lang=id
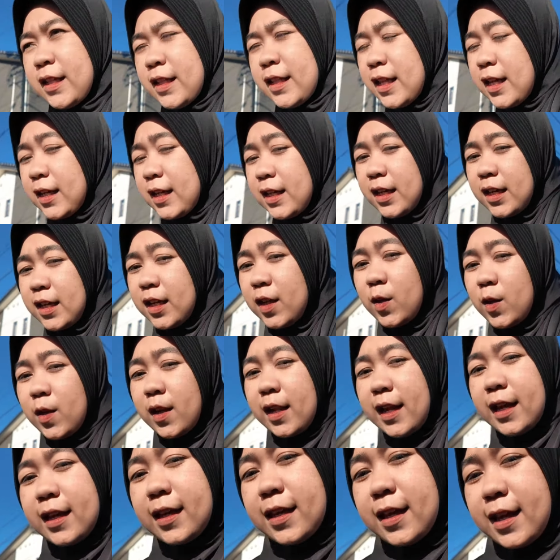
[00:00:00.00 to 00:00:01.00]
kita ngengkol
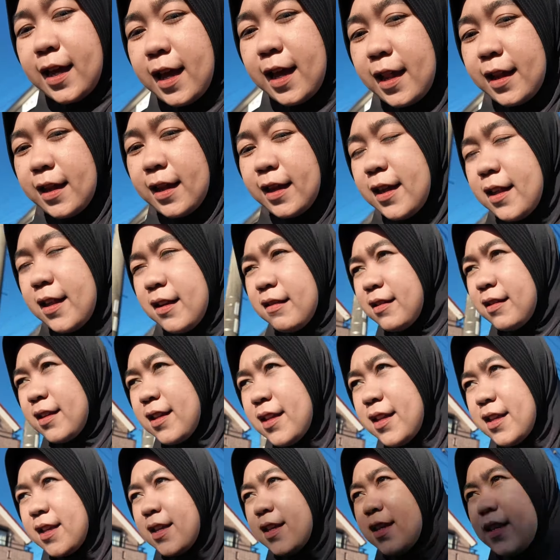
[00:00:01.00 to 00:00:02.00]
lagi hari
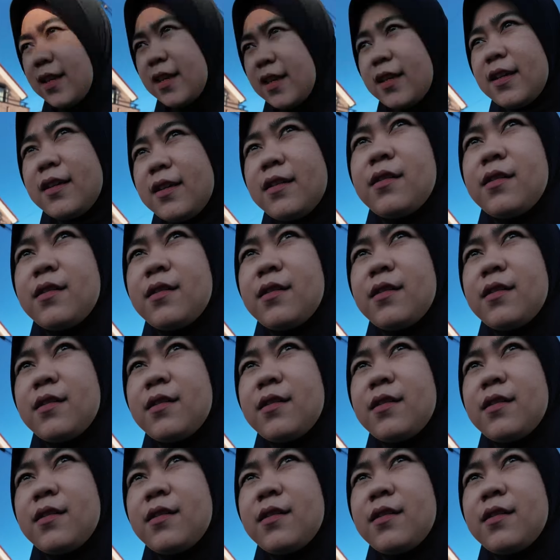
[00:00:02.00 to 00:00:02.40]
ini